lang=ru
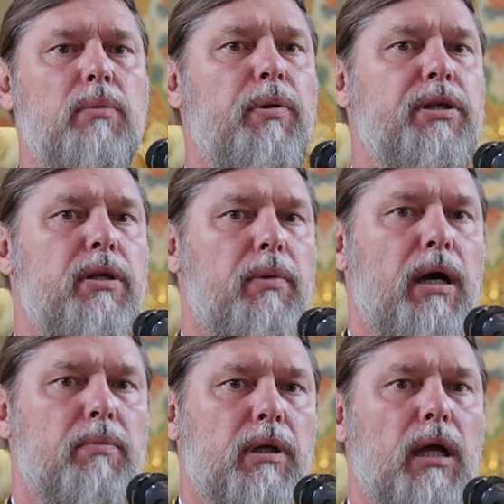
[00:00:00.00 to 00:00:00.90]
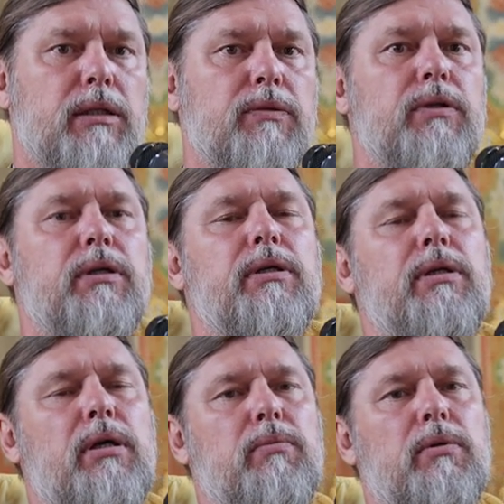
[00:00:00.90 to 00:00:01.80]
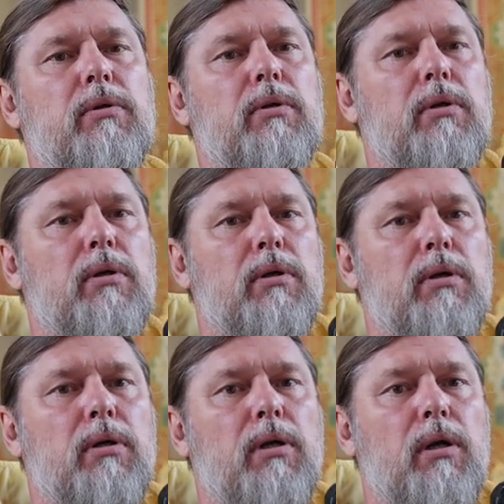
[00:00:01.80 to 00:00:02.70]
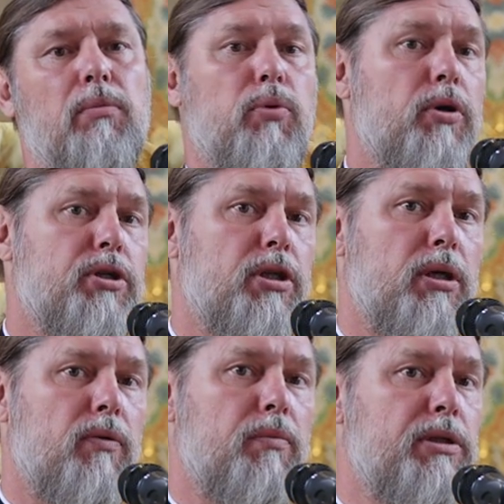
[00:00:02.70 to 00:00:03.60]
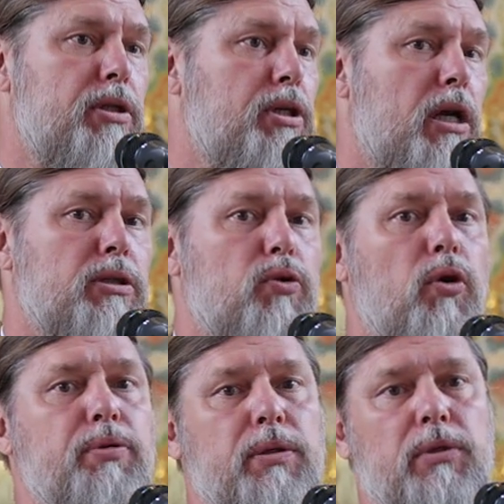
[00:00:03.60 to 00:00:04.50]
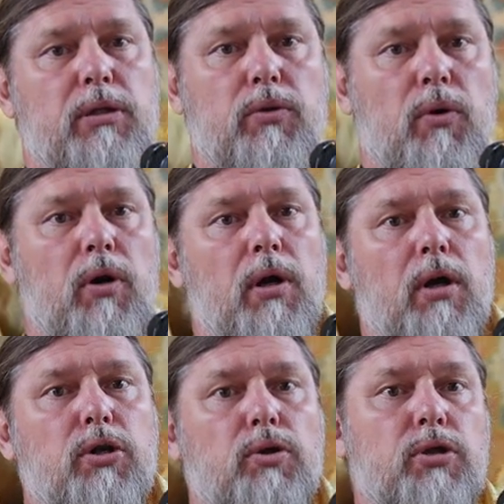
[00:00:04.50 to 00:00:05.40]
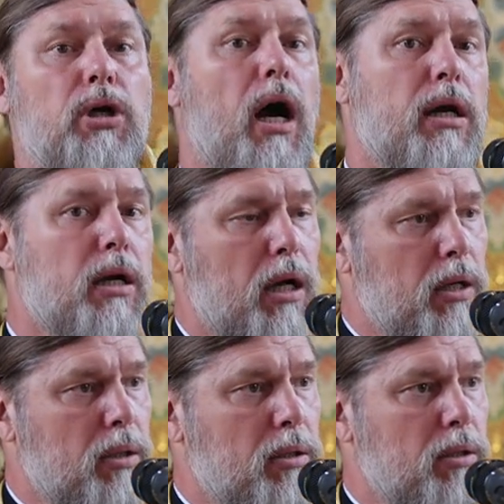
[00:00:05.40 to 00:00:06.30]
не поднимаем глаз своих к небу. Больше того, мы сейчас ропщим на то, что жарко,